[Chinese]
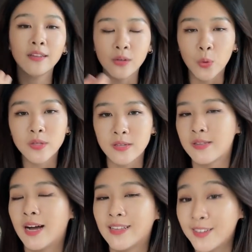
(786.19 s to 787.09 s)
的逻辑
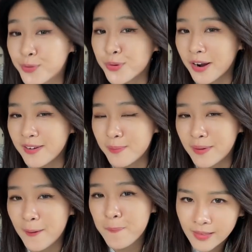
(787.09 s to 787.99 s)
大家听出来了
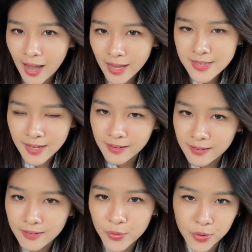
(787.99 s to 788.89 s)
吗？她在
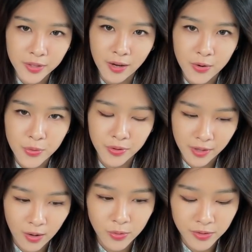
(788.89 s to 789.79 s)
跟最高院
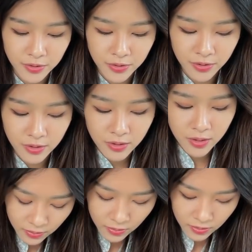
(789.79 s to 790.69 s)
讨论的是
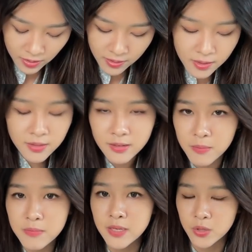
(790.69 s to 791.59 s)
人的生
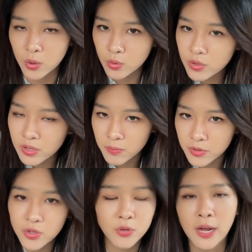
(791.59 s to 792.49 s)
命从什么
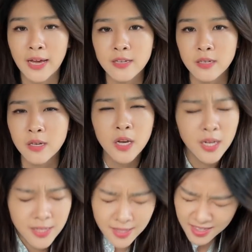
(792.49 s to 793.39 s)
时候开始？
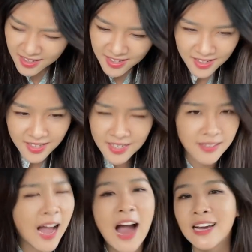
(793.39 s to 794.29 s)
这个事情
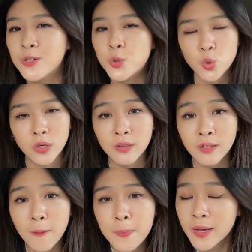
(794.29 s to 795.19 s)
太悬
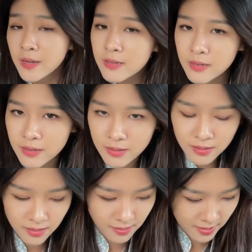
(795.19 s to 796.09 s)
了，这个事
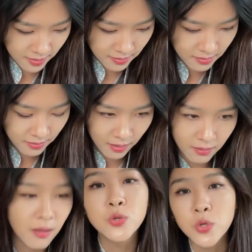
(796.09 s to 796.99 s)
情牵扯到
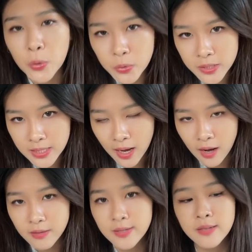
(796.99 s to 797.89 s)
了宗
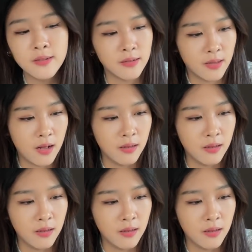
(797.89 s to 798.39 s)
教，牵扯到